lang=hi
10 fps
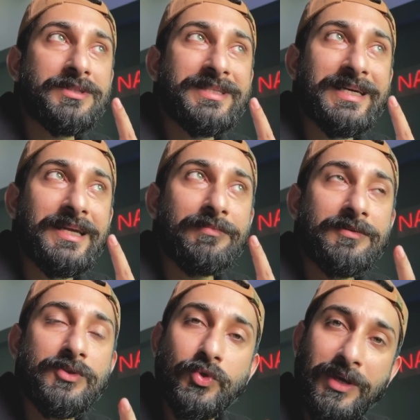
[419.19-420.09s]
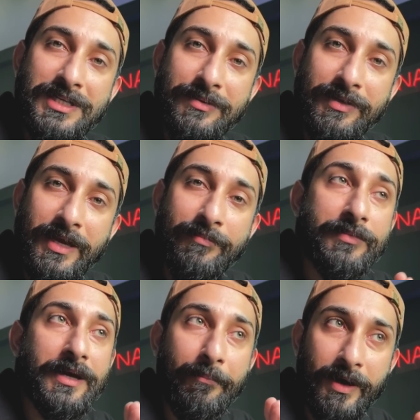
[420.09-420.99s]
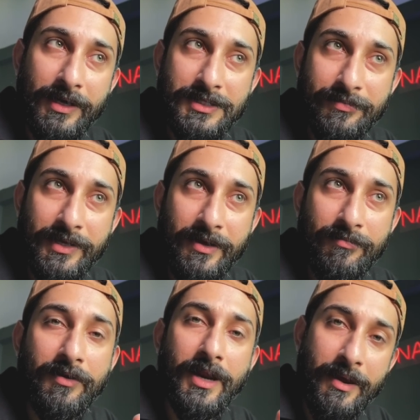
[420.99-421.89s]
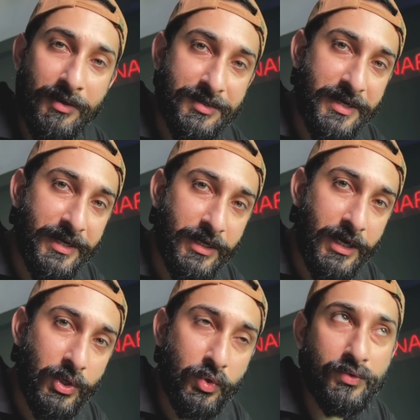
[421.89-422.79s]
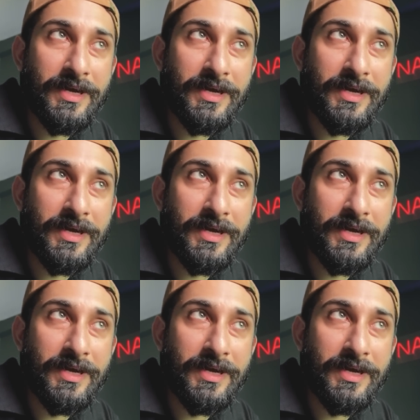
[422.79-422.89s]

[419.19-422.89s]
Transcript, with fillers: तकरीबन सोलह जी बी रैम या बारह जी बी रैम रैम एक्सटेंड करा लो